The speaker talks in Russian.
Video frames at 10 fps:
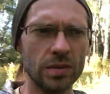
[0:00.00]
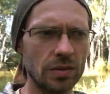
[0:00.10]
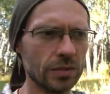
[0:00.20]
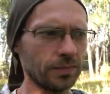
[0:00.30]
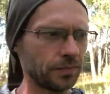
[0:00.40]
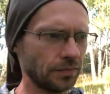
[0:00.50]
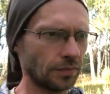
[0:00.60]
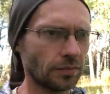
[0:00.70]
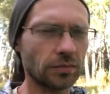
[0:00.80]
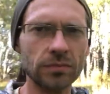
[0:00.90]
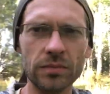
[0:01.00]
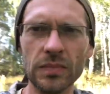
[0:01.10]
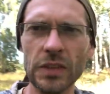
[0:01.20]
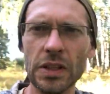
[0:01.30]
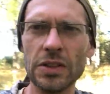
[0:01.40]
то
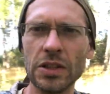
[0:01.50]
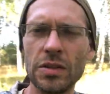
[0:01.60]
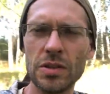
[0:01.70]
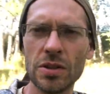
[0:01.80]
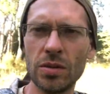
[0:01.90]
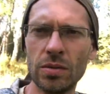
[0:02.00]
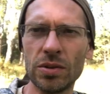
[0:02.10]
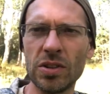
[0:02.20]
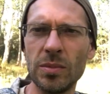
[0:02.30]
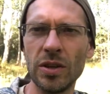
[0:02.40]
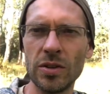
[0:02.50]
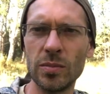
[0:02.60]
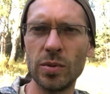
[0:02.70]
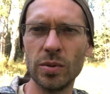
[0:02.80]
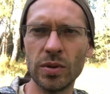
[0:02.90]
Соответственно, новых семян не
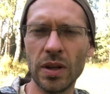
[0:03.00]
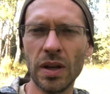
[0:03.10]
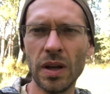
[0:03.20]
будет.